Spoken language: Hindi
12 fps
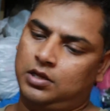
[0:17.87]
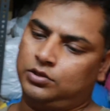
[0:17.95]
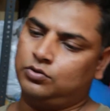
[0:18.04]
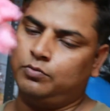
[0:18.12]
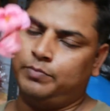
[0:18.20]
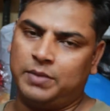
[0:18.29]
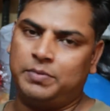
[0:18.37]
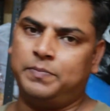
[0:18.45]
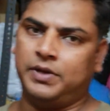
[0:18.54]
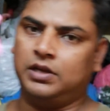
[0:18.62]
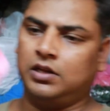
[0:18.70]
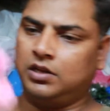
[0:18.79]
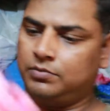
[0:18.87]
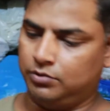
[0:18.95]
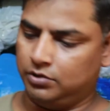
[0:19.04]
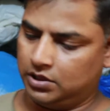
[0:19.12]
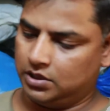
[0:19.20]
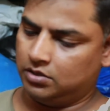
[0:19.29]
इसको बेबी पिंक कलर
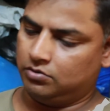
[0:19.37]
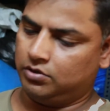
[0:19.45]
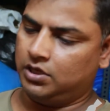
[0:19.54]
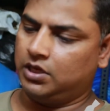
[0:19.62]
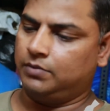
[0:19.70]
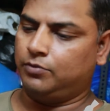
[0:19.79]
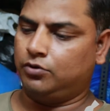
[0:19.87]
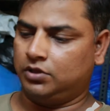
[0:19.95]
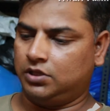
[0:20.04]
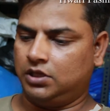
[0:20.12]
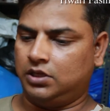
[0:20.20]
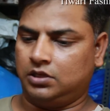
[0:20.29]
बोलते हैं और ये बहुत ही